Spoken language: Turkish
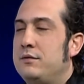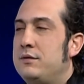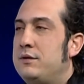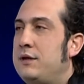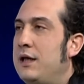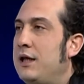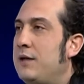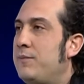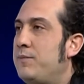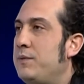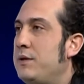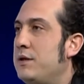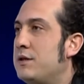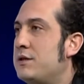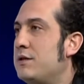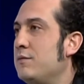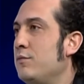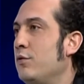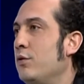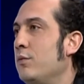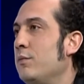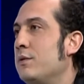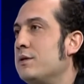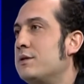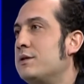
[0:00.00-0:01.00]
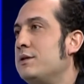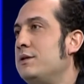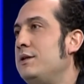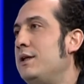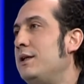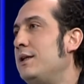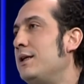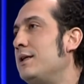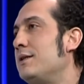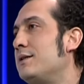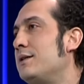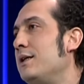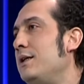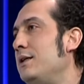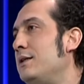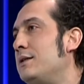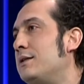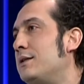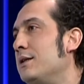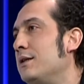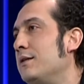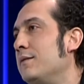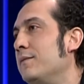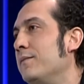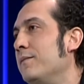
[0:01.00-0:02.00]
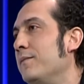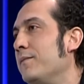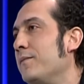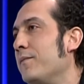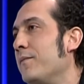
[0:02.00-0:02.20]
tek bir isim olmasını nedense istedim.